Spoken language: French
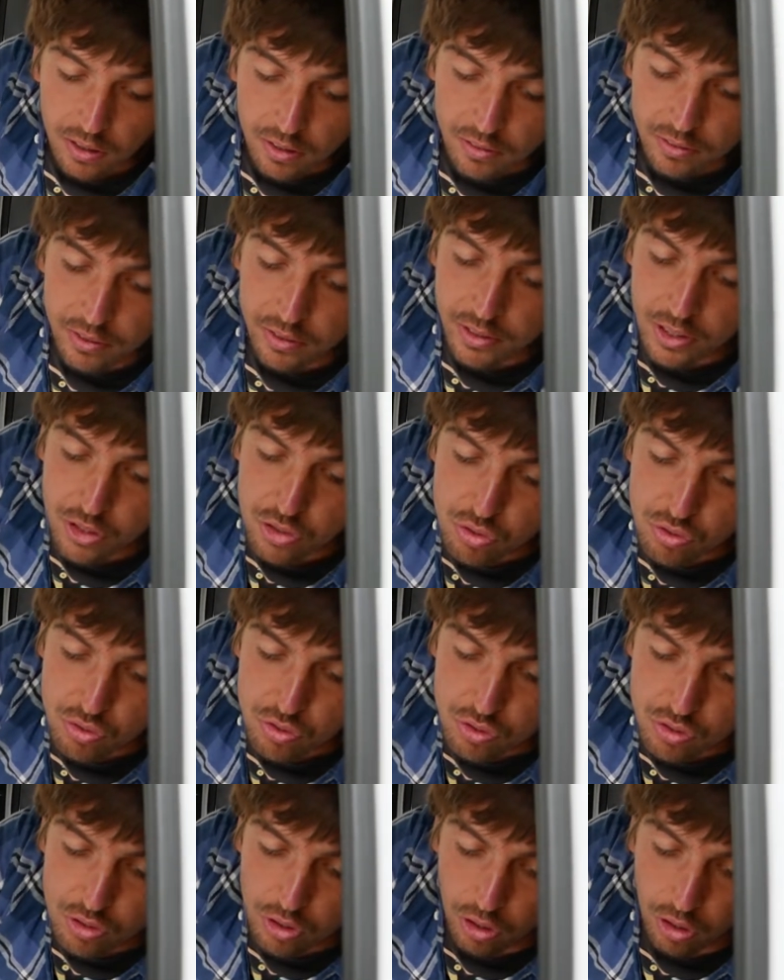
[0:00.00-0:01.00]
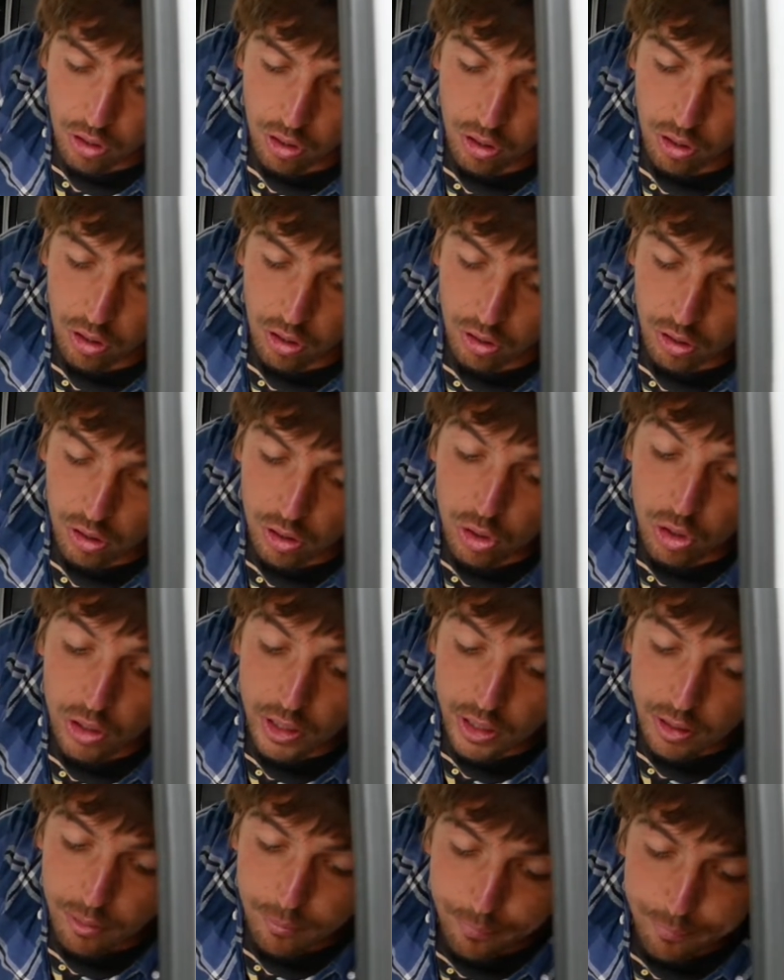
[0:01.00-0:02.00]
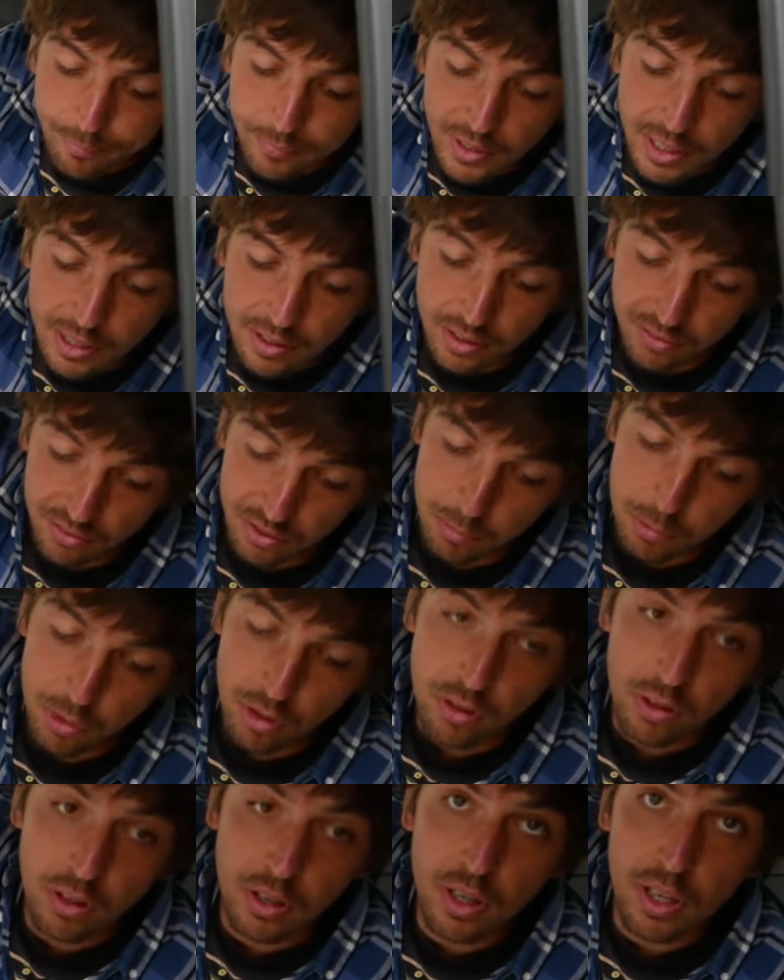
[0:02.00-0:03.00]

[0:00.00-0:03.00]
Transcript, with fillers: c'était juste euh, collé, les aimants.